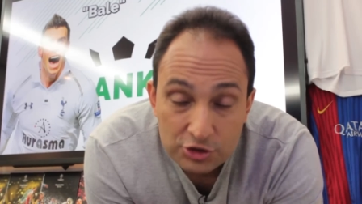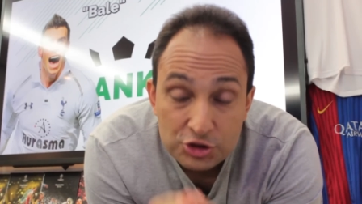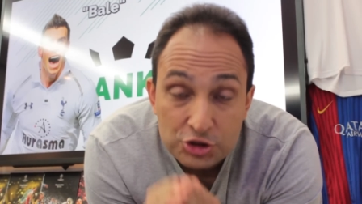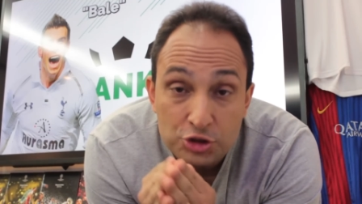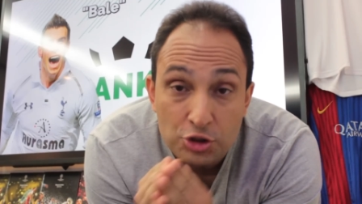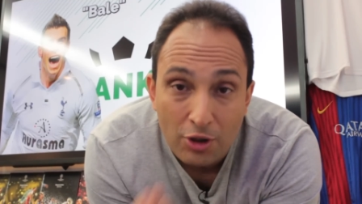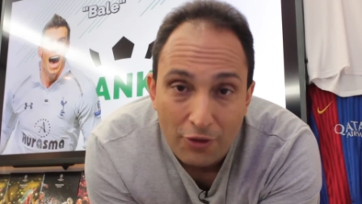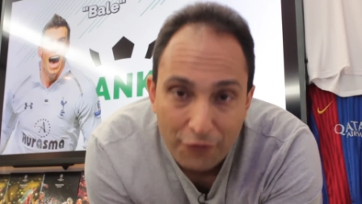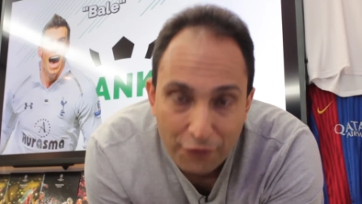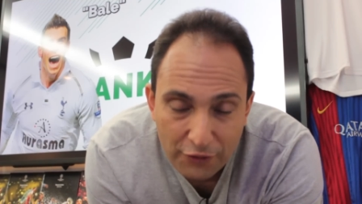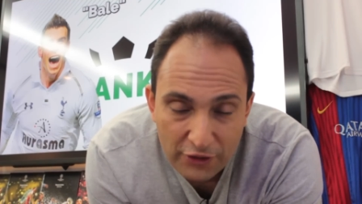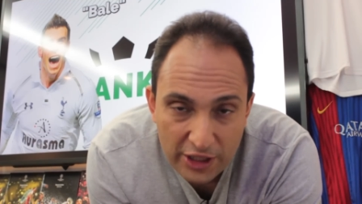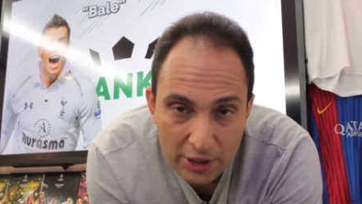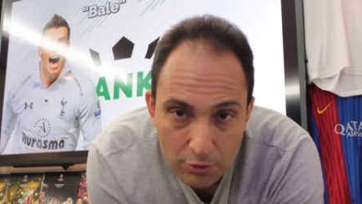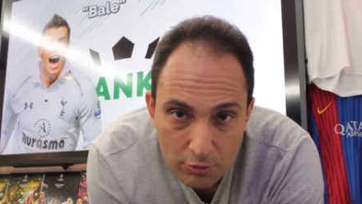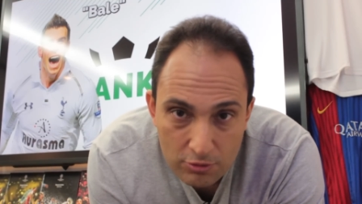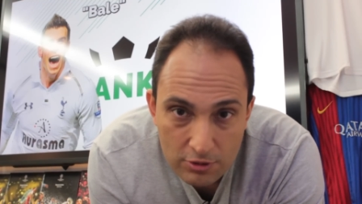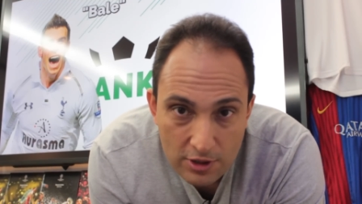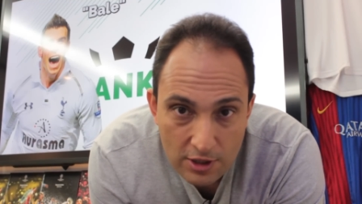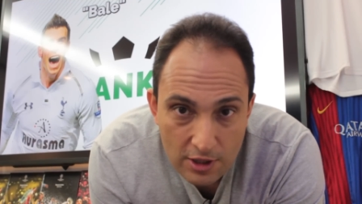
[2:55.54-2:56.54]

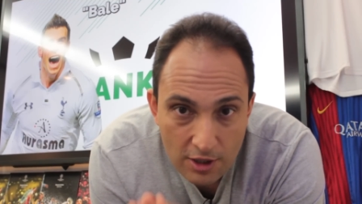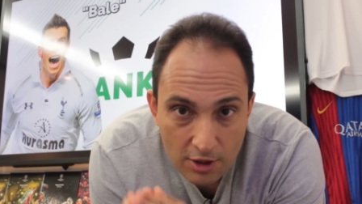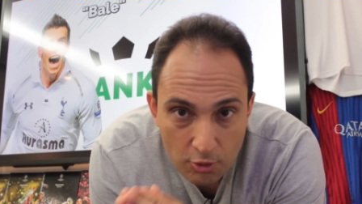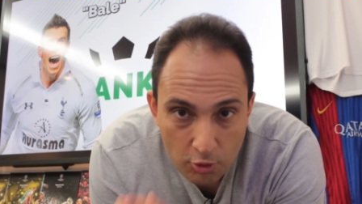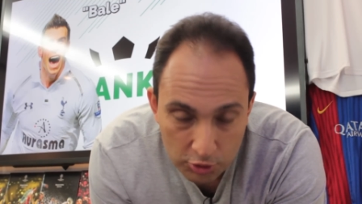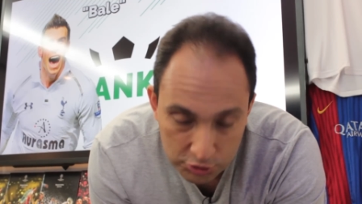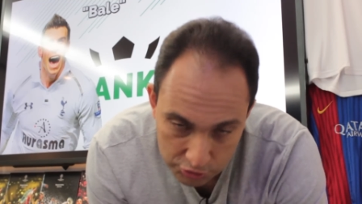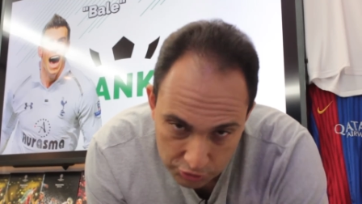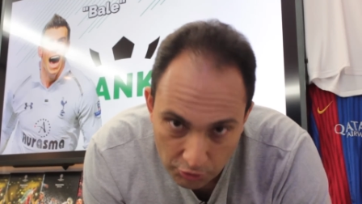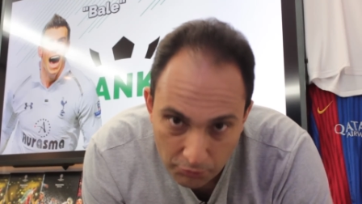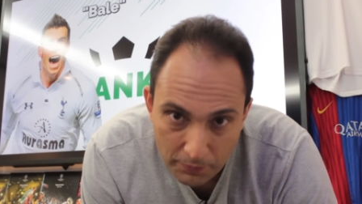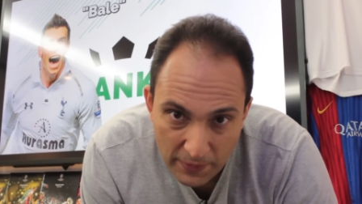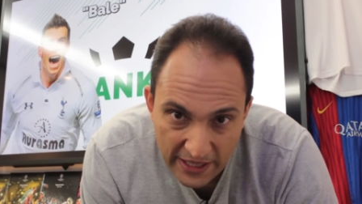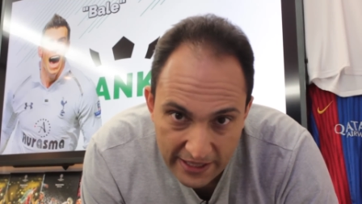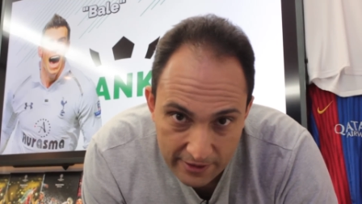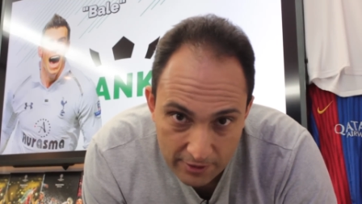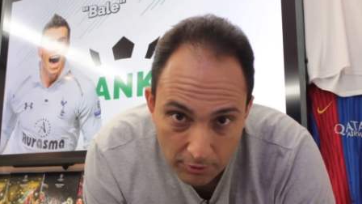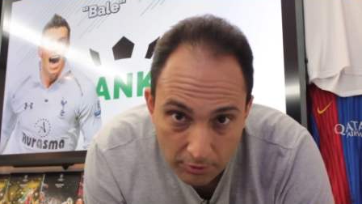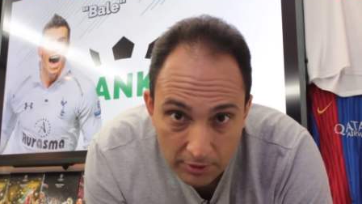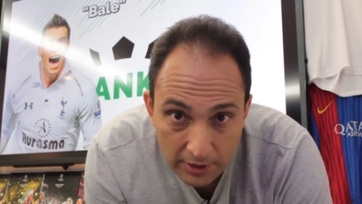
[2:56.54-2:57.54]
sofreu contra o
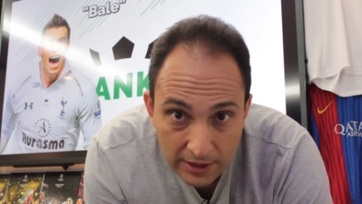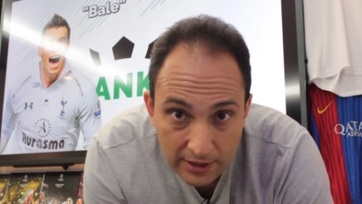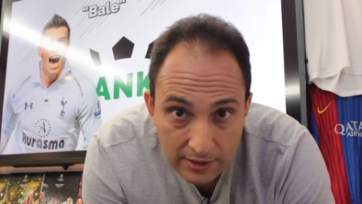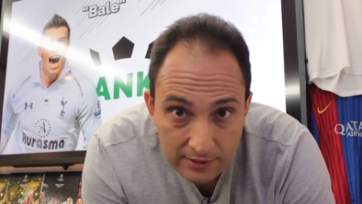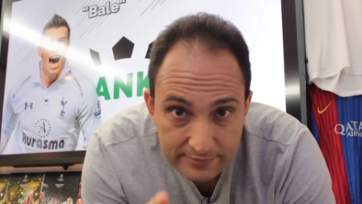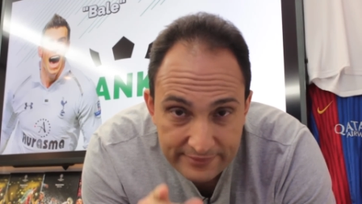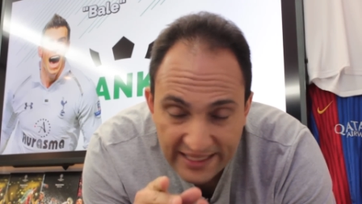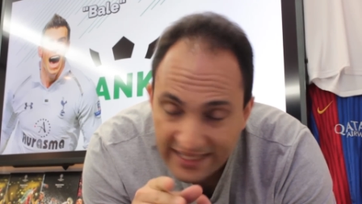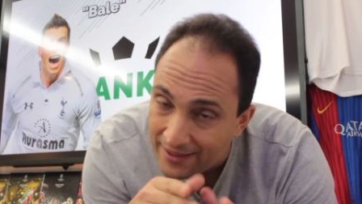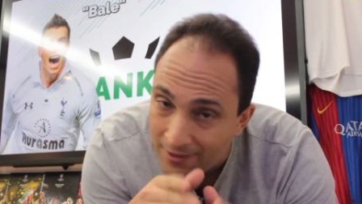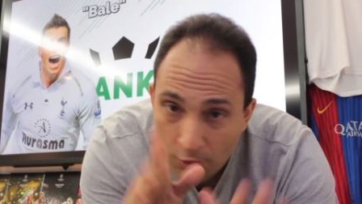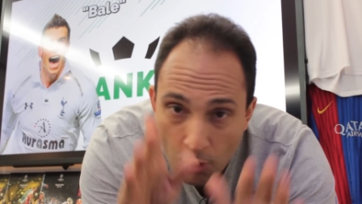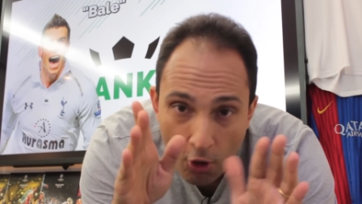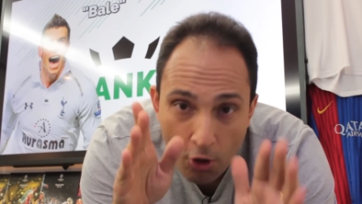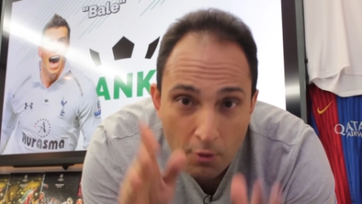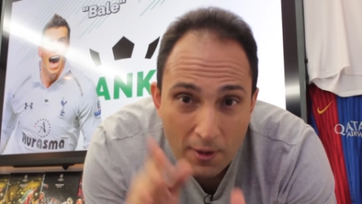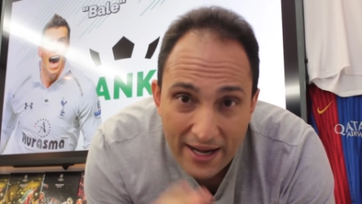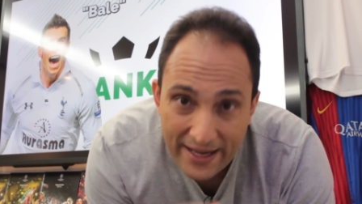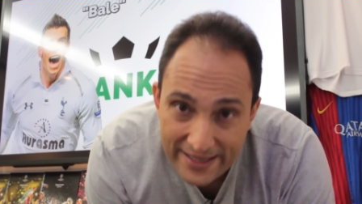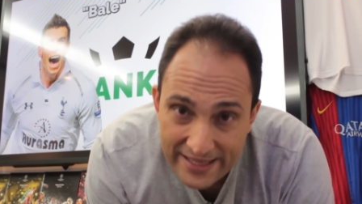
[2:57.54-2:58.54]
Bale. Tem
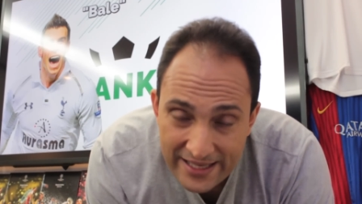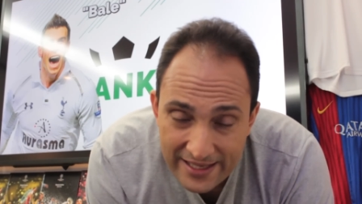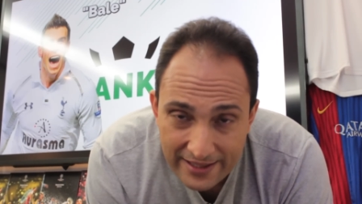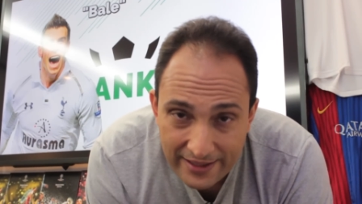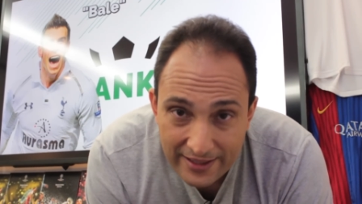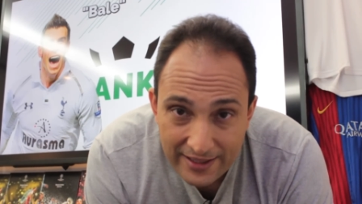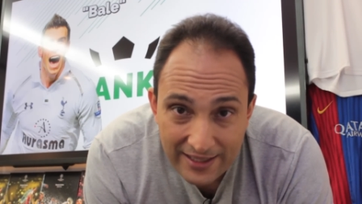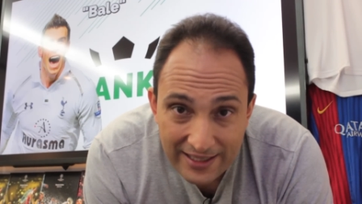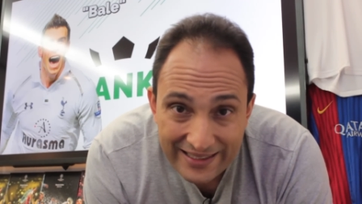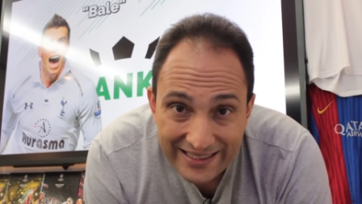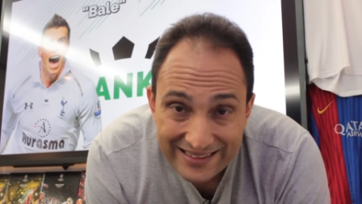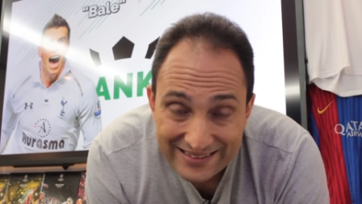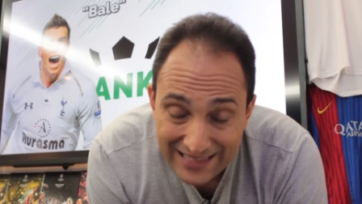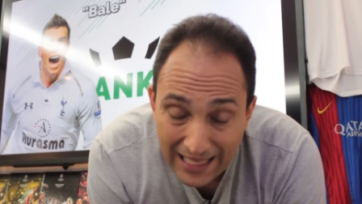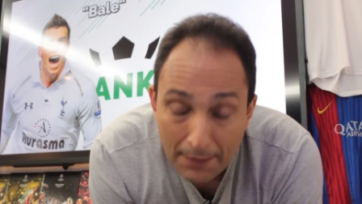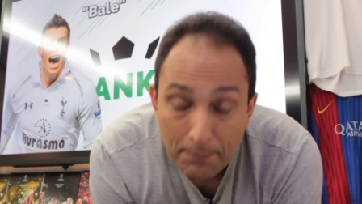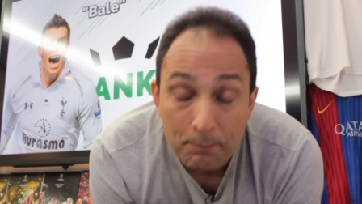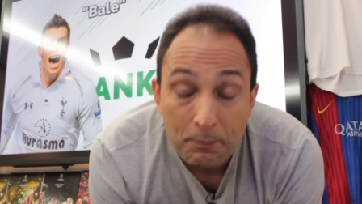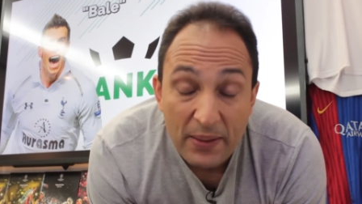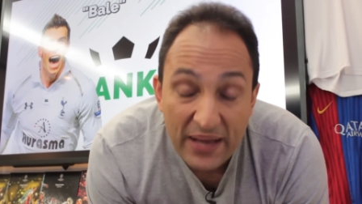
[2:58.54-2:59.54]
gol aí que
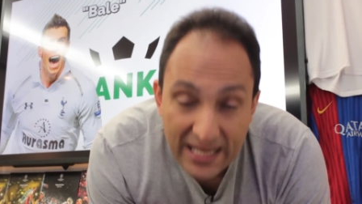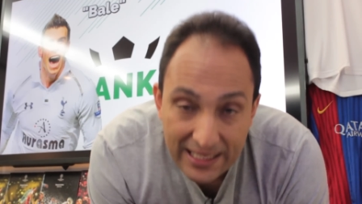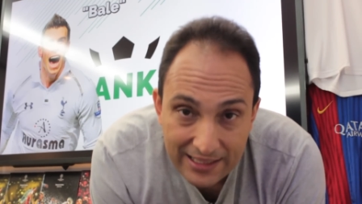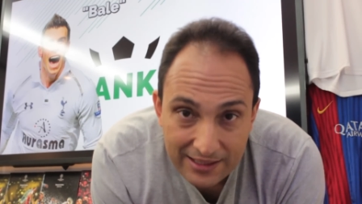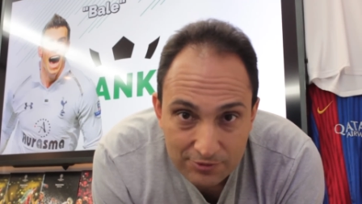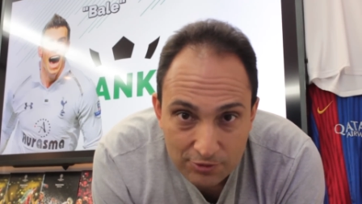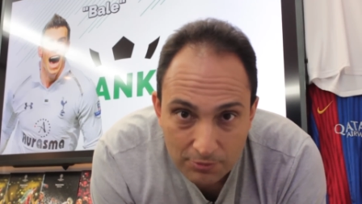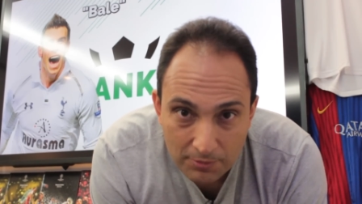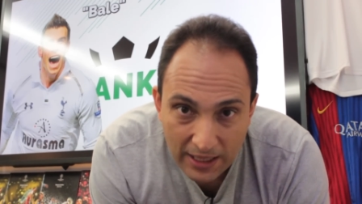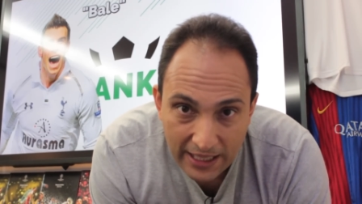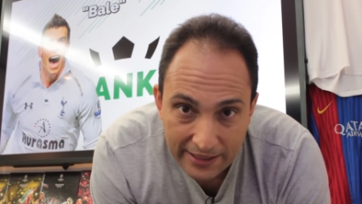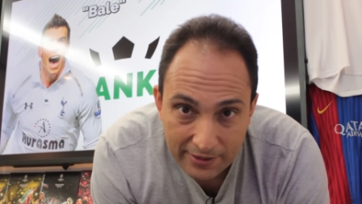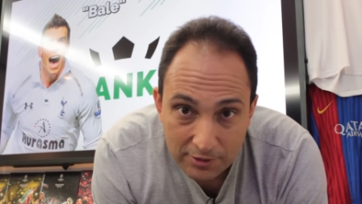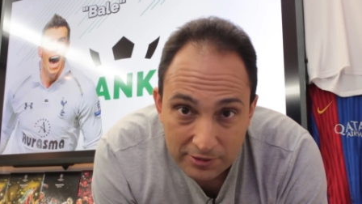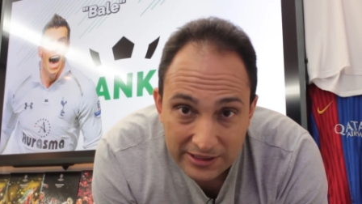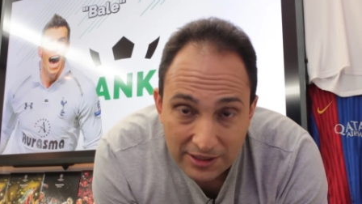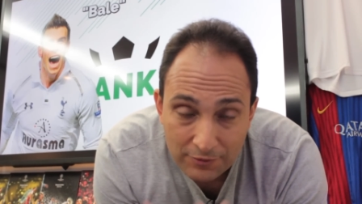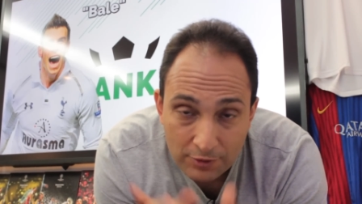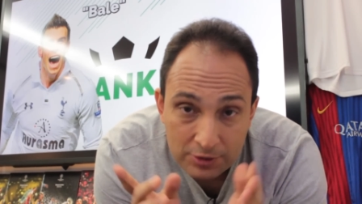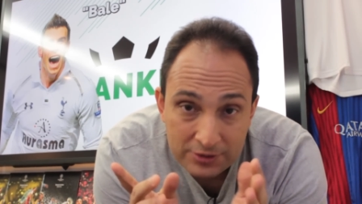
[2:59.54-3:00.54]
dá pena do
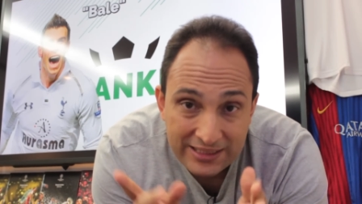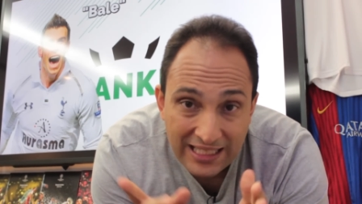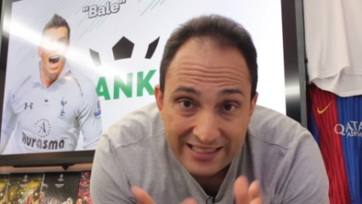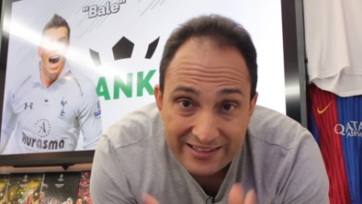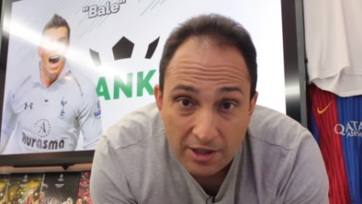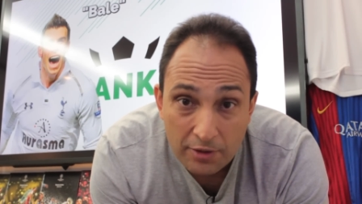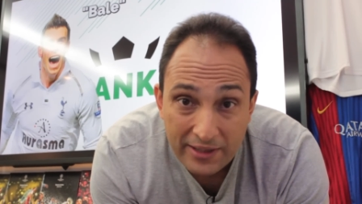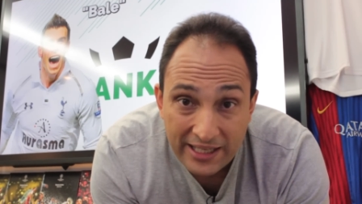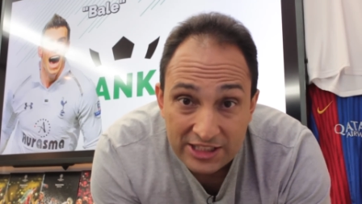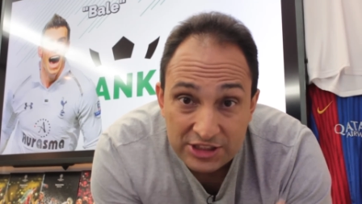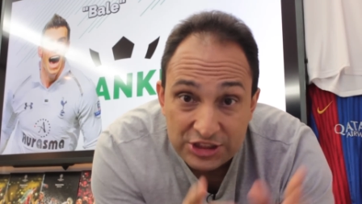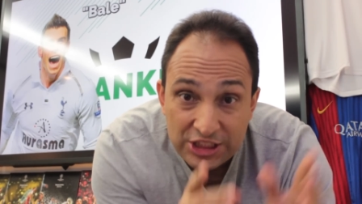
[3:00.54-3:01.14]
Maicon, dá vontade de alguém